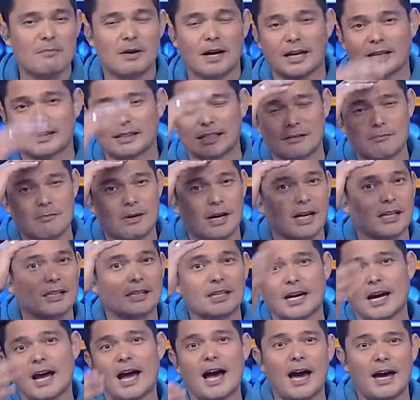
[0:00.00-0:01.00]
Magandang
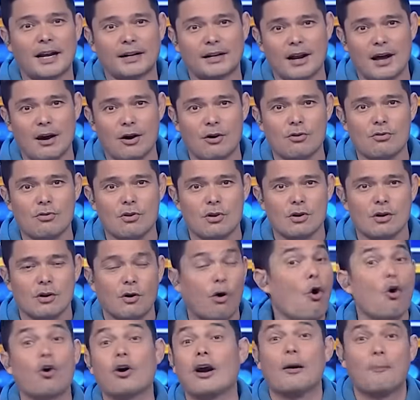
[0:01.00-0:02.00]
magandang araw
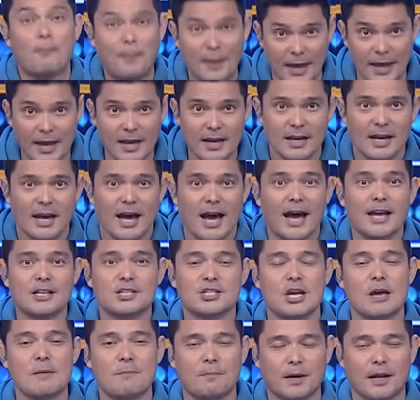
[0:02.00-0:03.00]
o gabi.
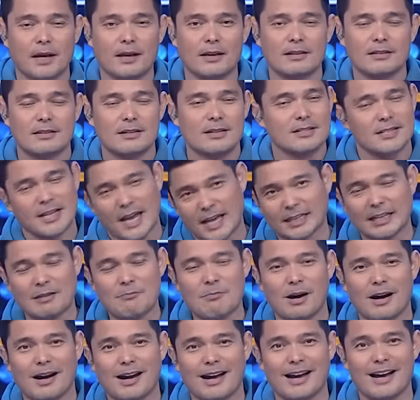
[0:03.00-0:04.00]
At siyempre, sa ating
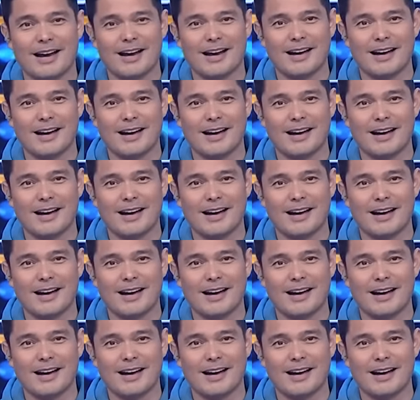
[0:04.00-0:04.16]
mga